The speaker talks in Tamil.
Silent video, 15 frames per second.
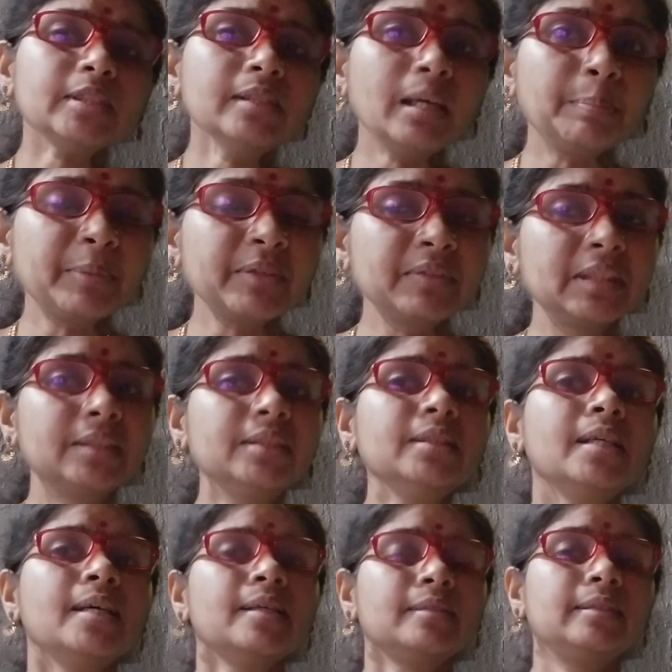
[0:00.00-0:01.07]
அப்புறம் வந்து
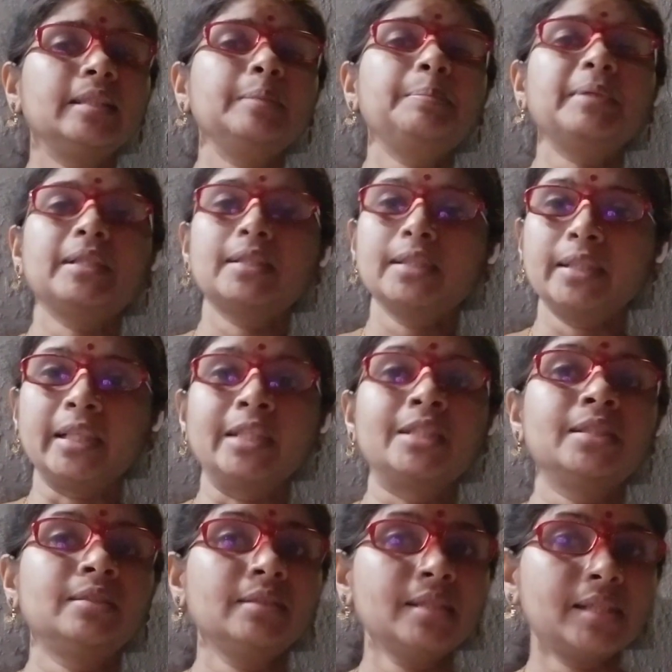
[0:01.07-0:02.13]
தீபக்கு
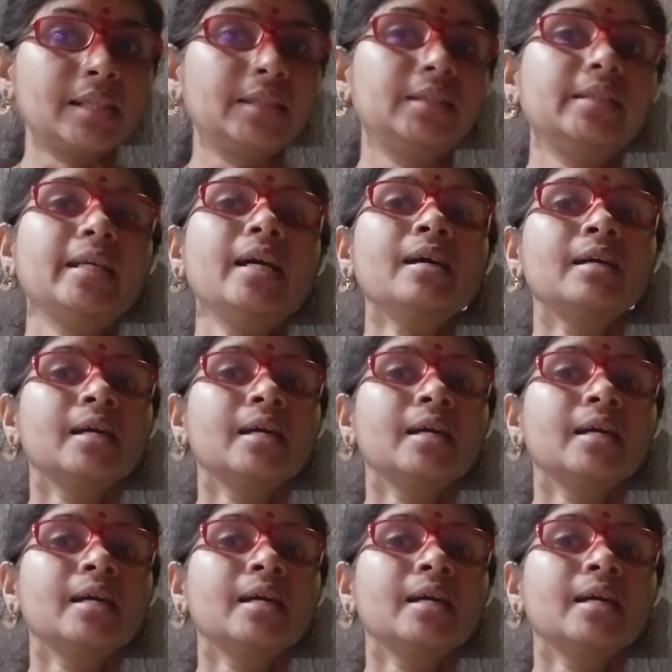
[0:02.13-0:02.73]
ரஞ்சித்து சத்யா